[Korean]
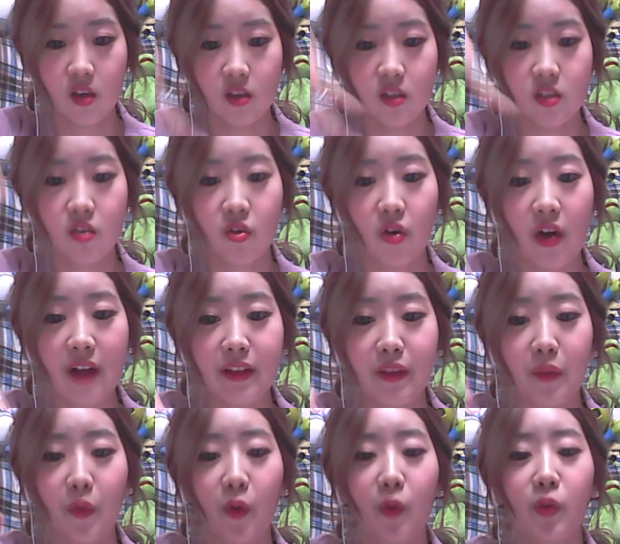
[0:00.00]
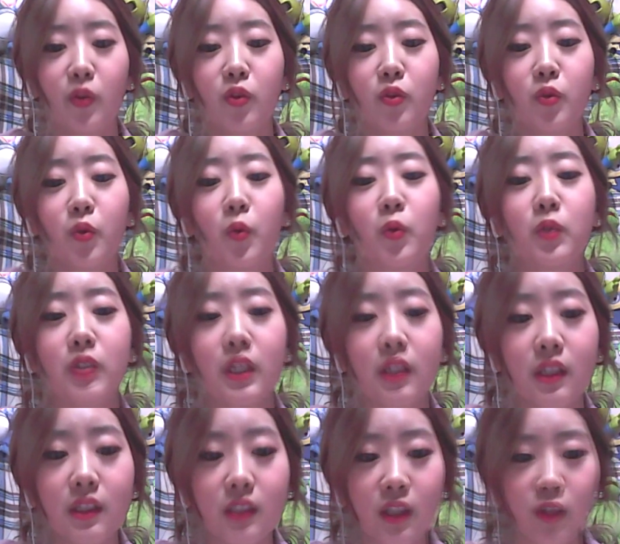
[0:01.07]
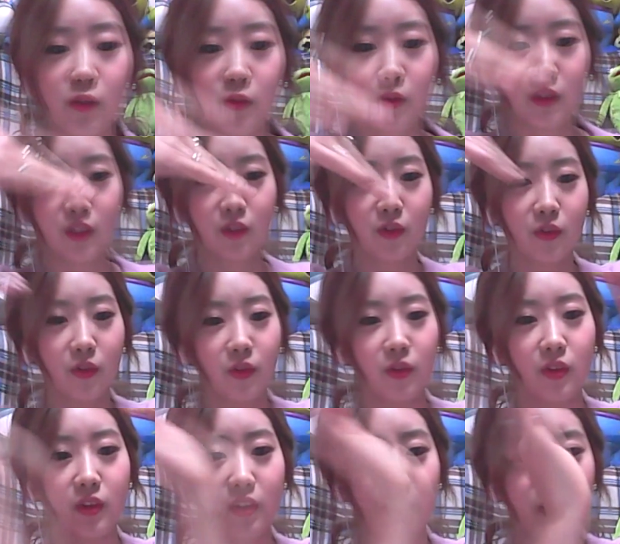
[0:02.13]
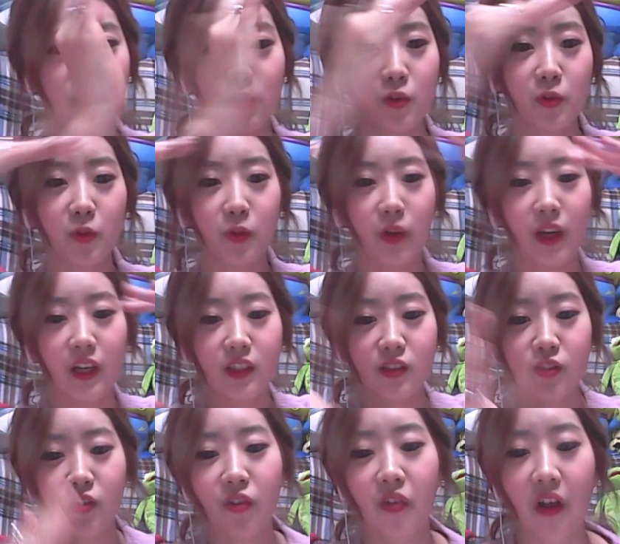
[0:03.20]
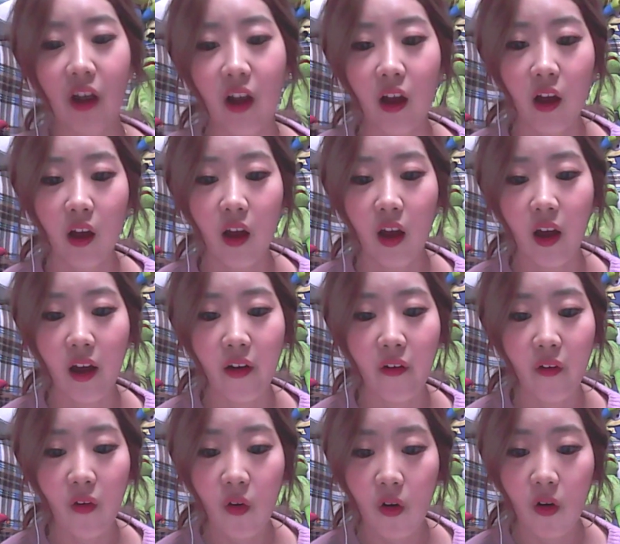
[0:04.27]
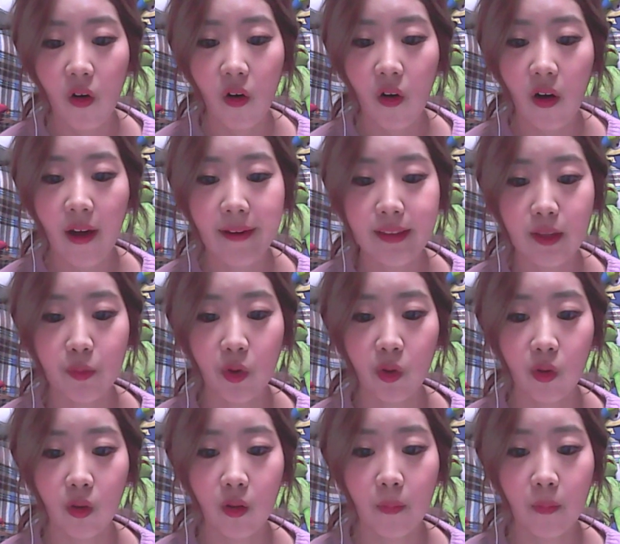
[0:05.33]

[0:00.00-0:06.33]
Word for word: 이거 아니면 요거 채팅창으로 이거 이거로 해주던가 아 어? 아니면